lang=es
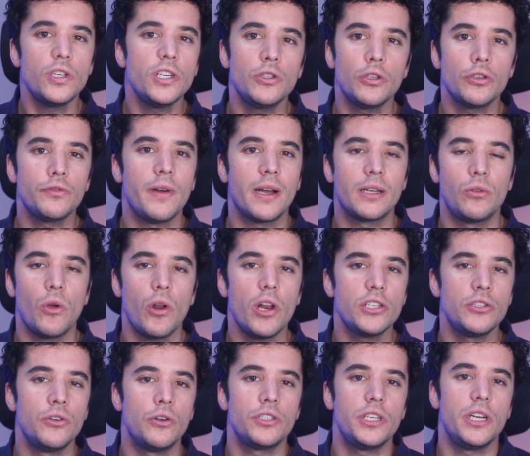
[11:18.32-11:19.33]
estos
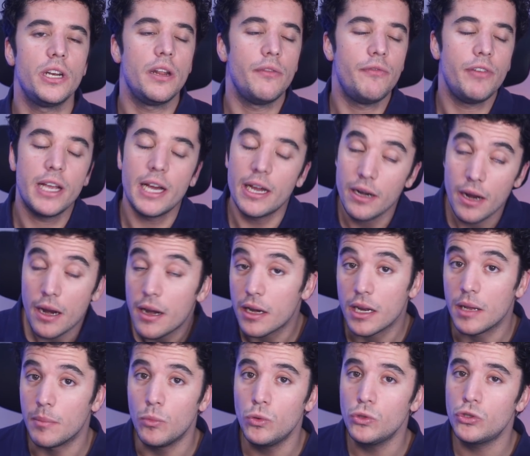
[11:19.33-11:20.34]
factores no significan
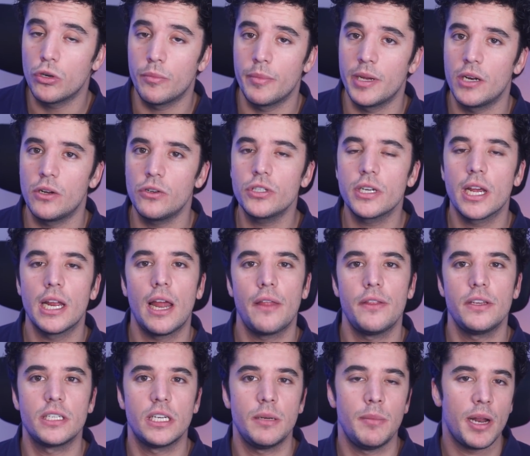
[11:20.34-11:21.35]
ni mucho menos que la
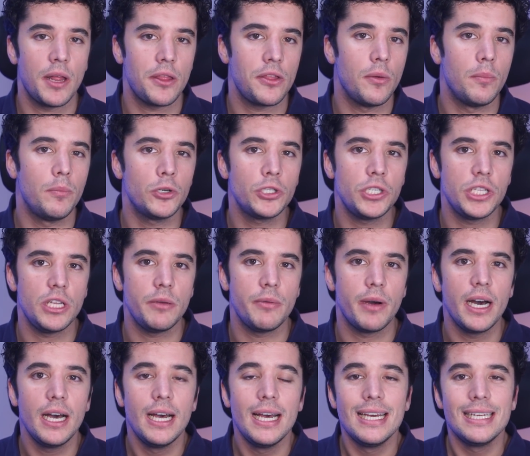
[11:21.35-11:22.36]
discriminación
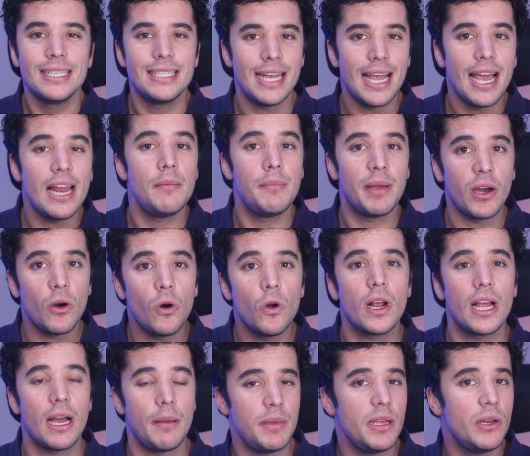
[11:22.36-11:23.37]
positiva sea el mejor
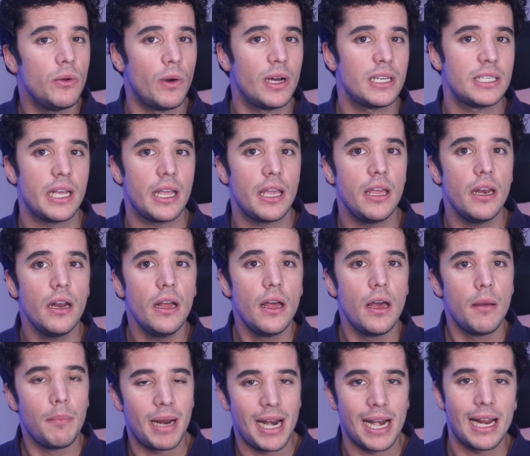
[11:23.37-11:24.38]
camino a seguir
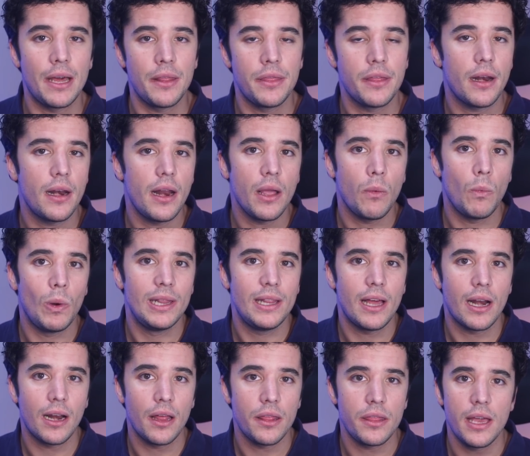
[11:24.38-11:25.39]
para alcanzar la
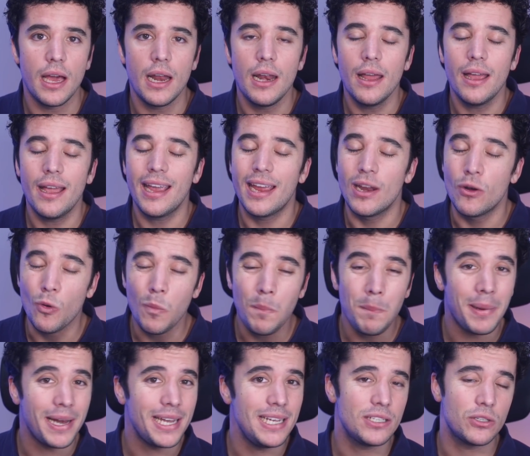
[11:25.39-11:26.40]
igualdad racial en un
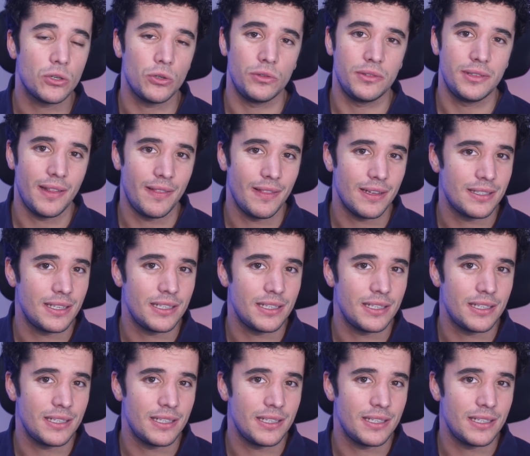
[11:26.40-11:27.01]
país con tantas